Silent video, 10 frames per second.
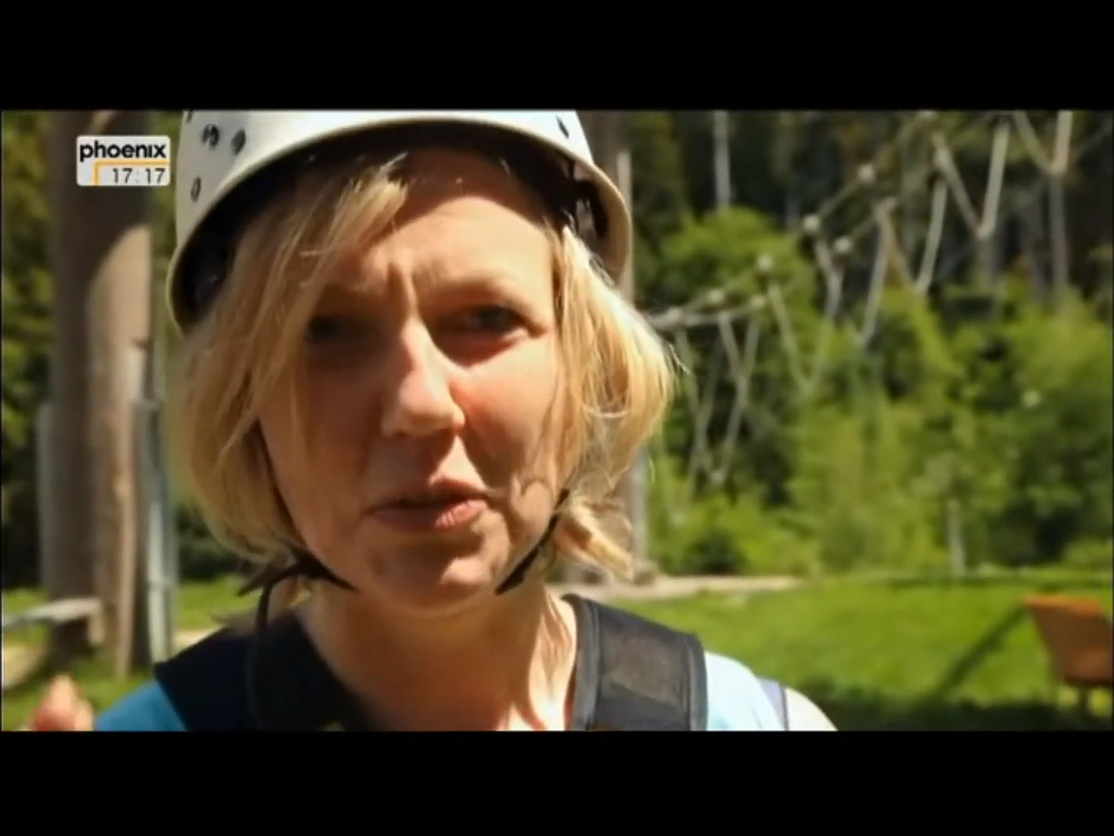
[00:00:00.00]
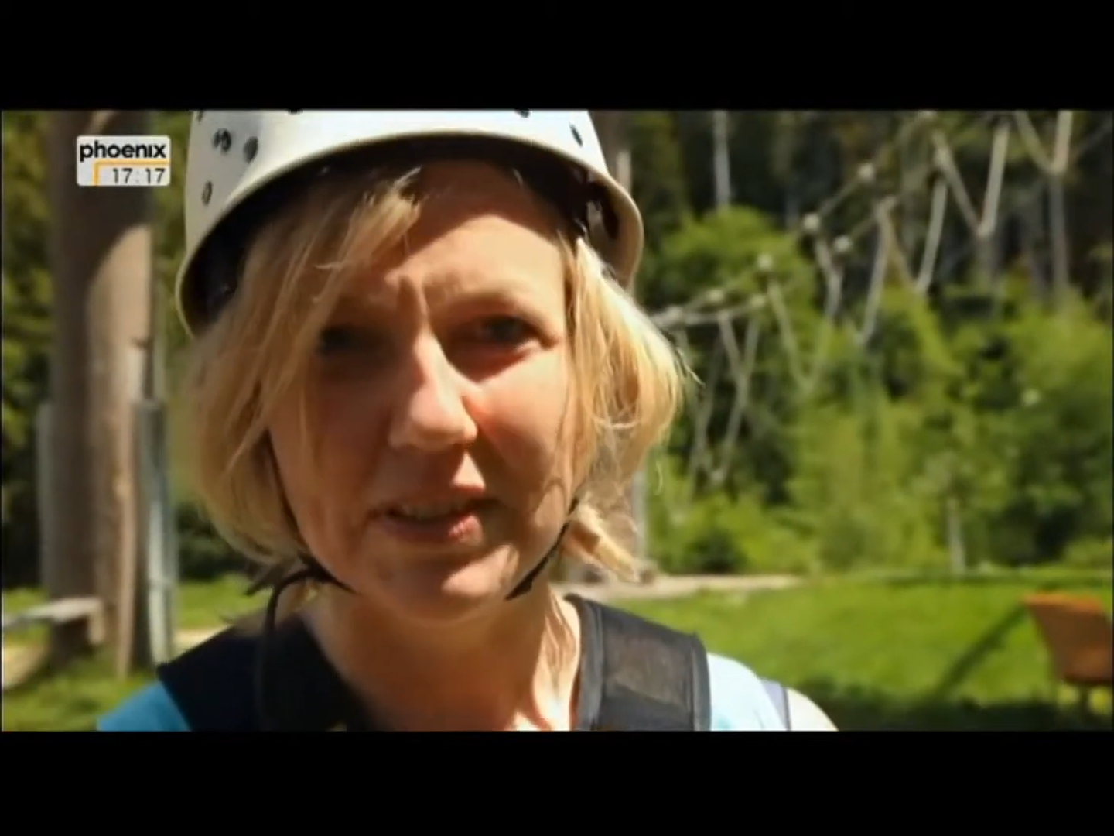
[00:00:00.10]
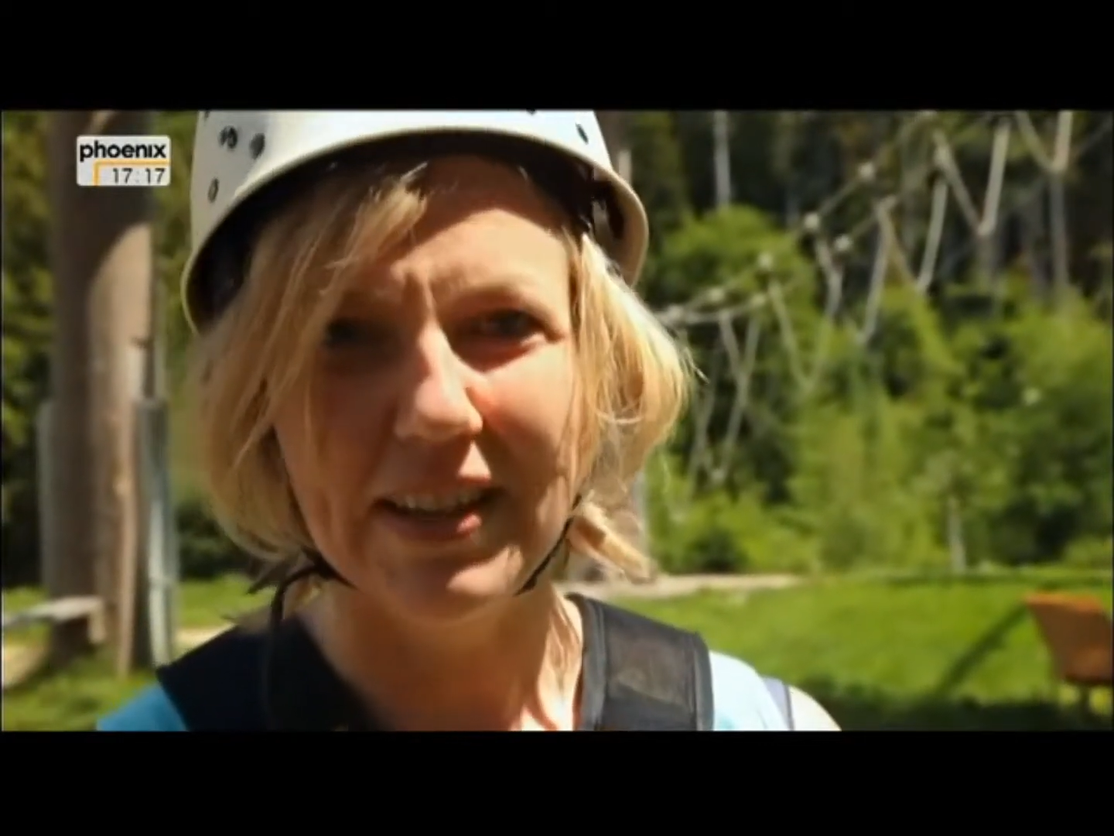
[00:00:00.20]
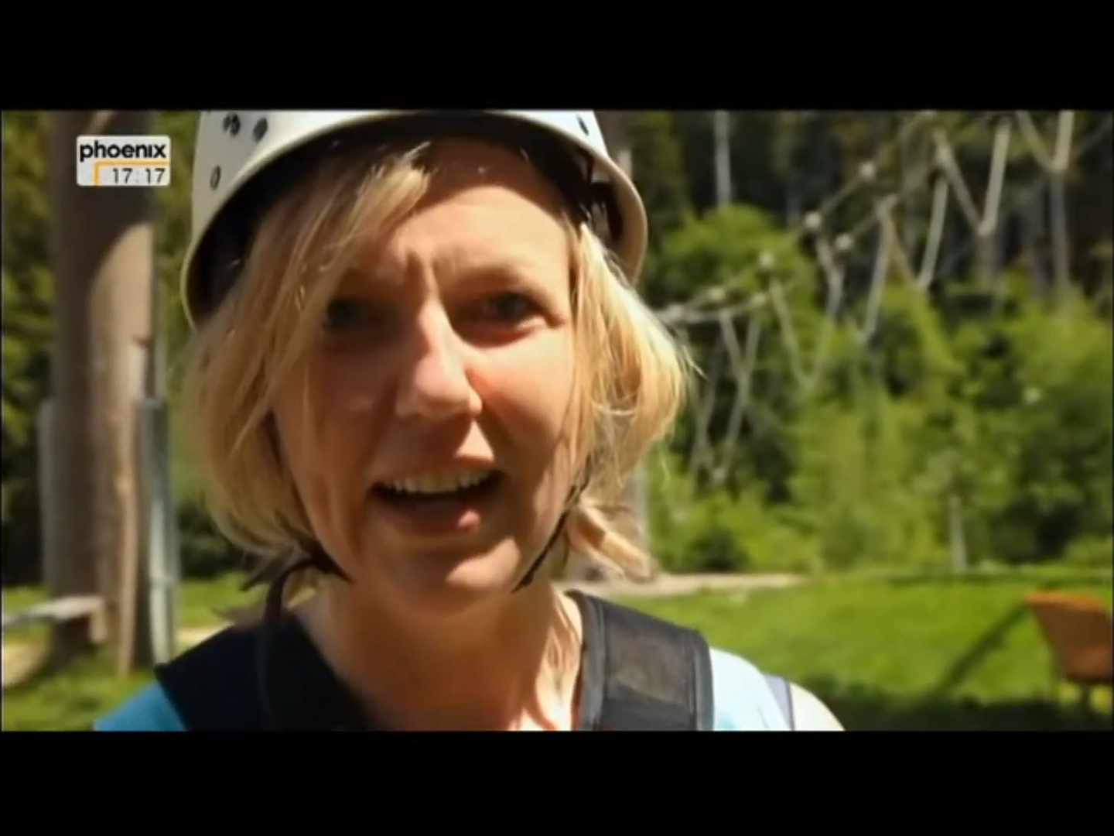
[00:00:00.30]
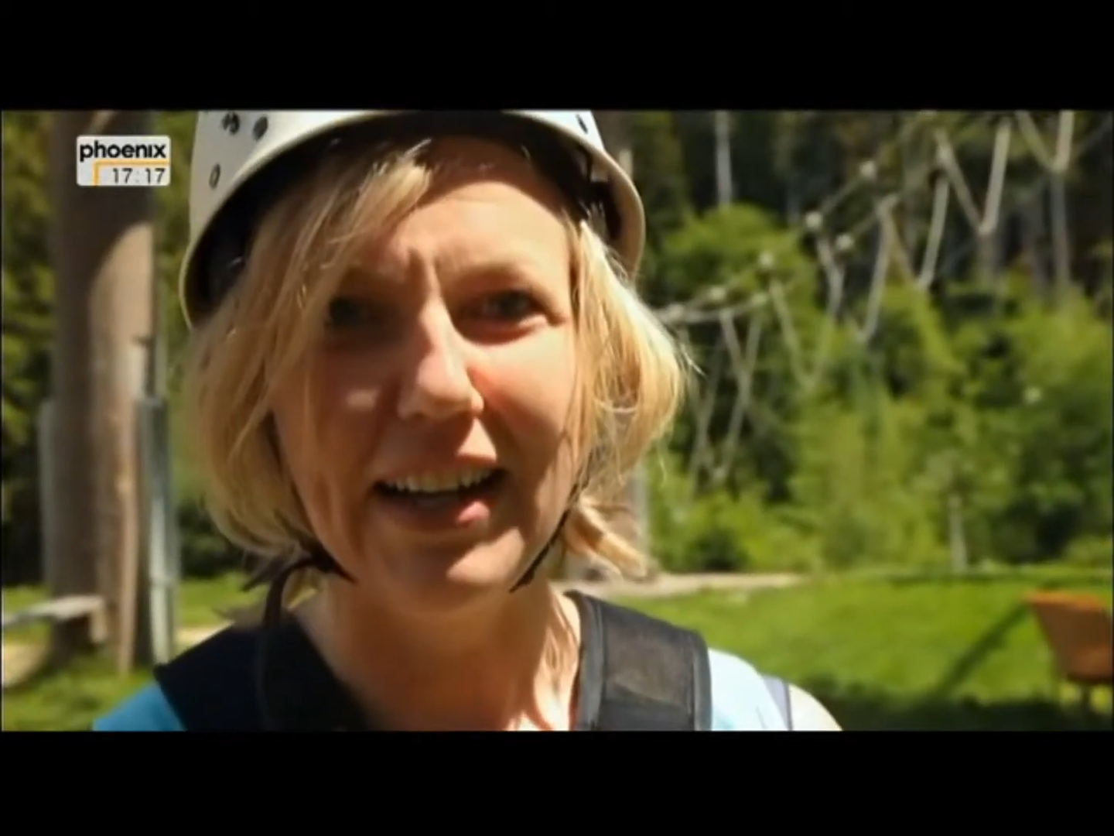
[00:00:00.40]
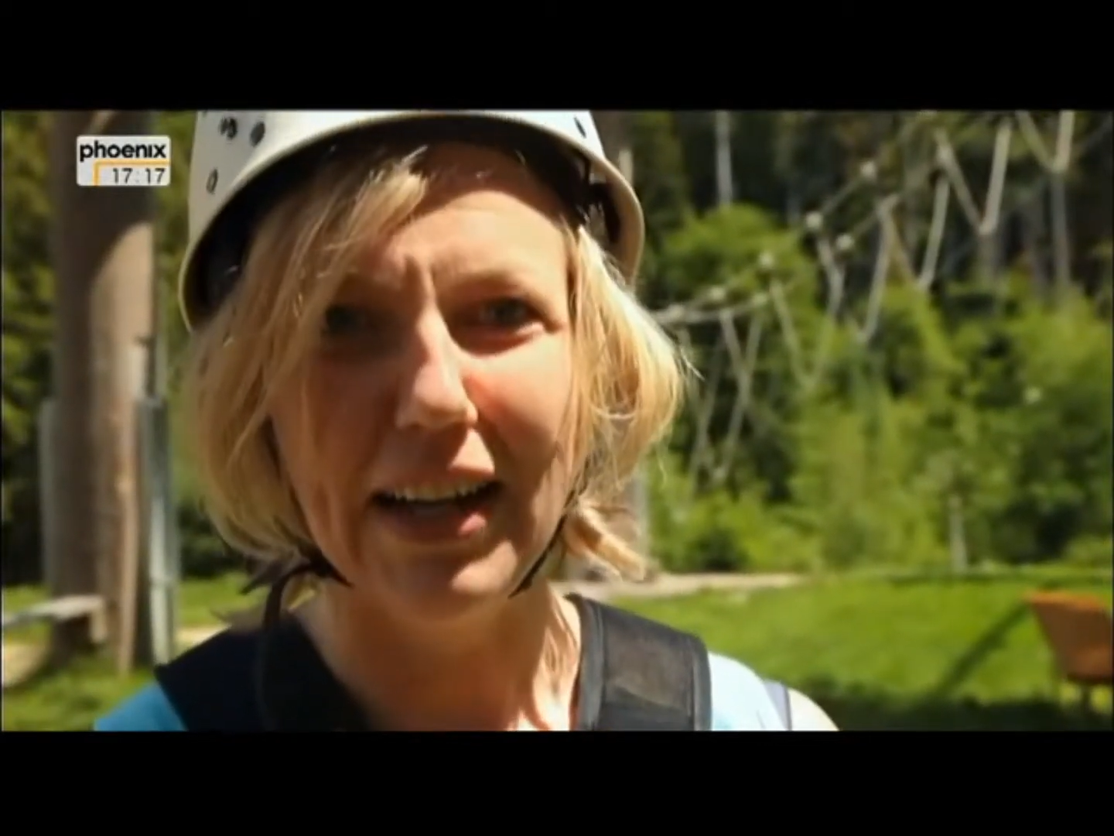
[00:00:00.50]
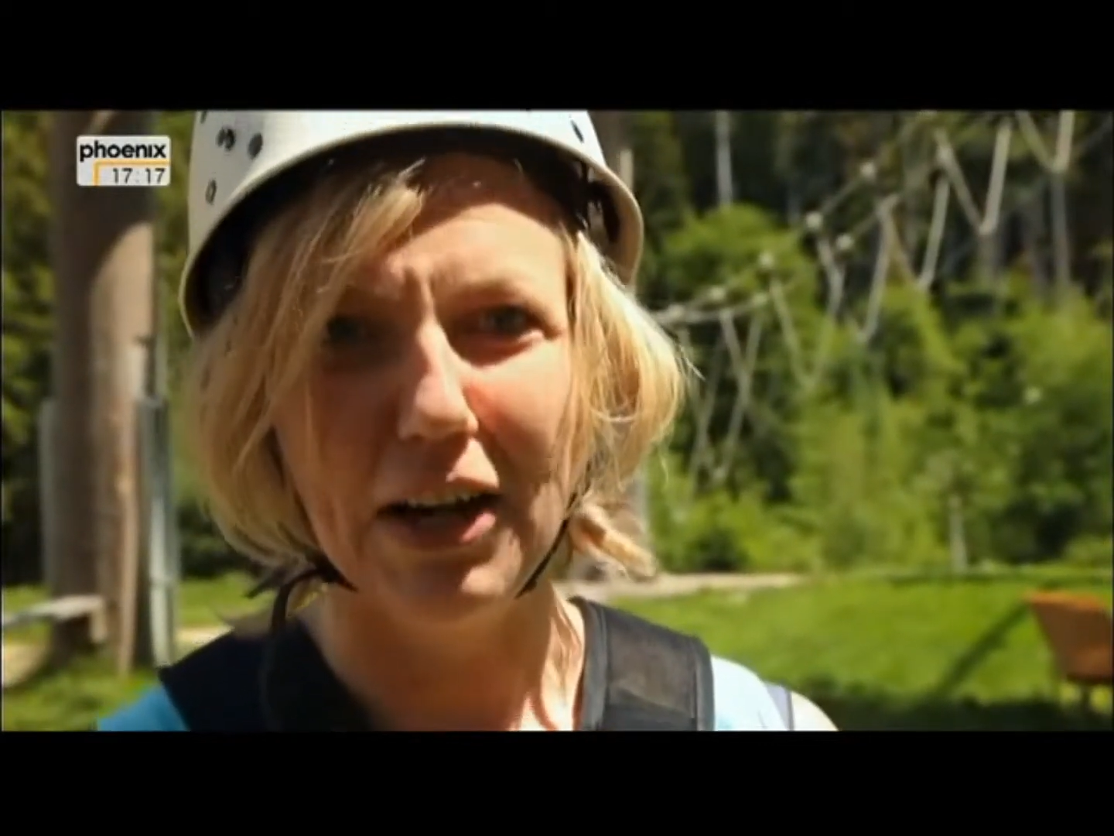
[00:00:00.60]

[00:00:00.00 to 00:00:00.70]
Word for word: total